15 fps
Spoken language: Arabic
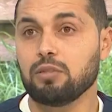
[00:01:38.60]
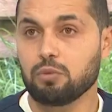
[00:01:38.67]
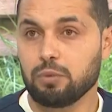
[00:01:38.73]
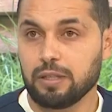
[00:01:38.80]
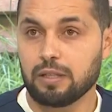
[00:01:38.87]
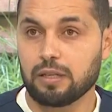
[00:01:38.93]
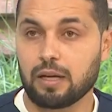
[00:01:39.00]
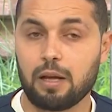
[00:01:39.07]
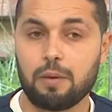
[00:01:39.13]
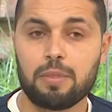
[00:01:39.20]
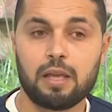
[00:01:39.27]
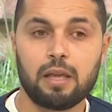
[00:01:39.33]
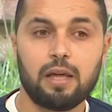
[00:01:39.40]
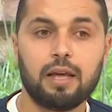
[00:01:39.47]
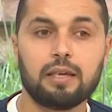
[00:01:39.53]
وين نلقى
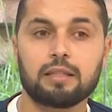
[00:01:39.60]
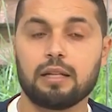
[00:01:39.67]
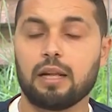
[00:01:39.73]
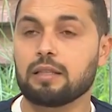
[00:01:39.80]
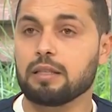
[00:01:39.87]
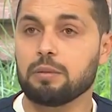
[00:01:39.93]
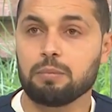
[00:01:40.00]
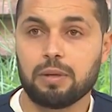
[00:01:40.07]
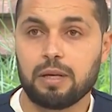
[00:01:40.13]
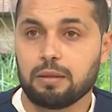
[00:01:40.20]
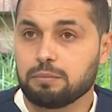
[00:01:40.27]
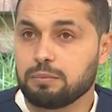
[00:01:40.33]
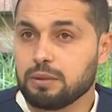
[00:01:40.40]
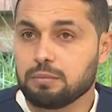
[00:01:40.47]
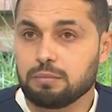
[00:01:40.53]
حتى
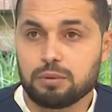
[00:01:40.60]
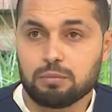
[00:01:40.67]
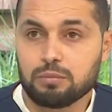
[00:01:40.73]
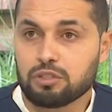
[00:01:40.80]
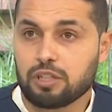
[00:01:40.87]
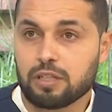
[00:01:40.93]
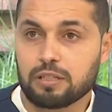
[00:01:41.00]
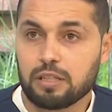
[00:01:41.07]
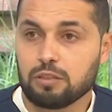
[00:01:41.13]
الأطباء بمجرد